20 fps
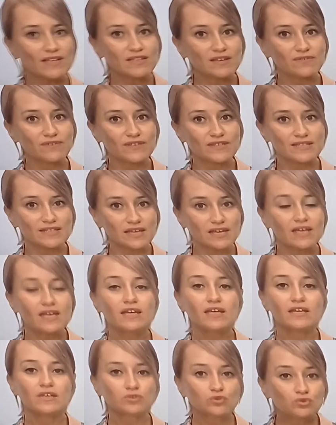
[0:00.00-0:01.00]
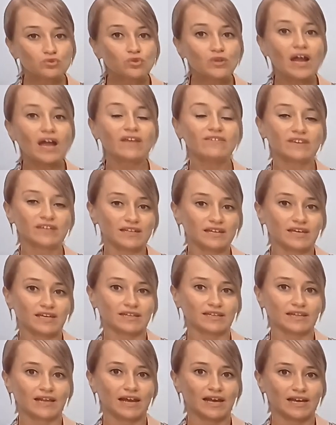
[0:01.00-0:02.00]
felsefesi güdüler ve
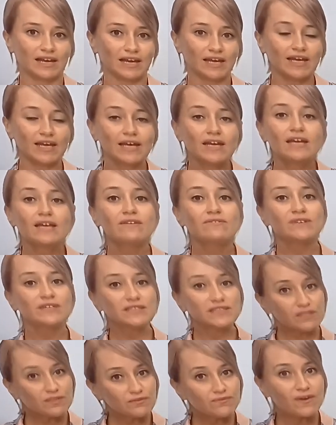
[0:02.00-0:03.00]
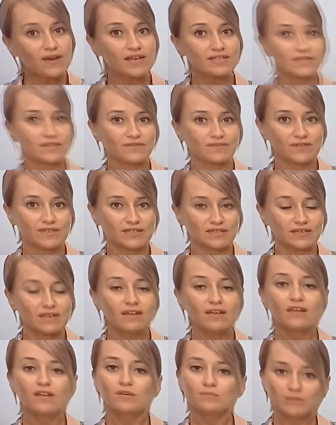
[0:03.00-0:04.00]
niyetlerle ve din
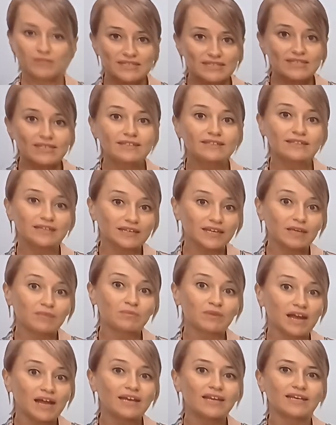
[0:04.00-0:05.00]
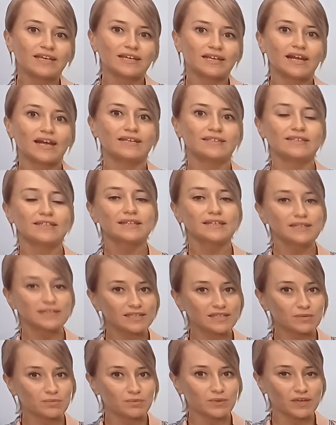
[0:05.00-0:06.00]
felsefesi mistik deneyimlerle
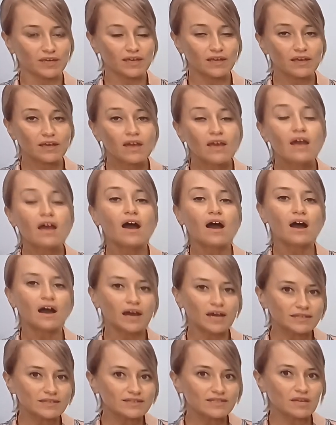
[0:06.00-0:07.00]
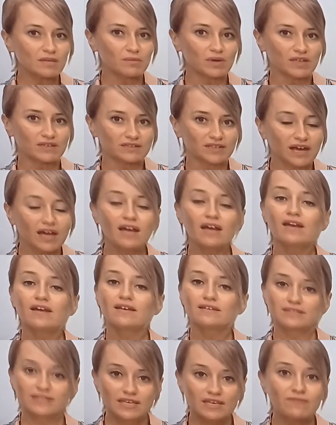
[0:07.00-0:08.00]
ilgilendikleri gibi aynı zamanda
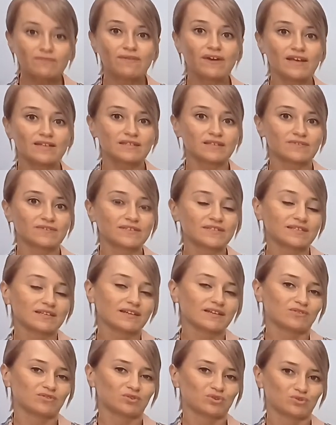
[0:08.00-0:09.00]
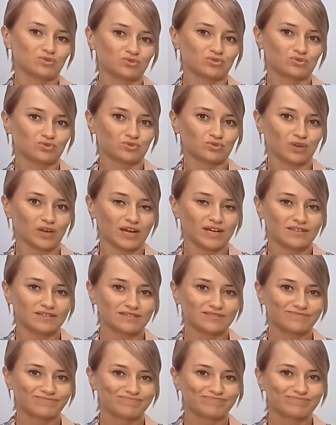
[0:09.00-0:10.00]
zihin felsefesiyle de
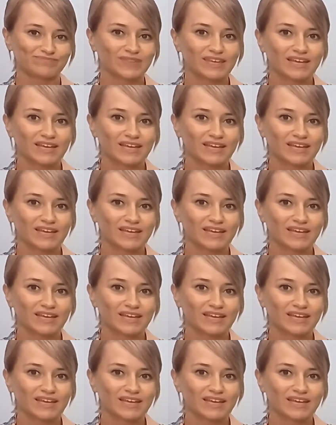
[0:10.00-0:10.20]
örtüşürler.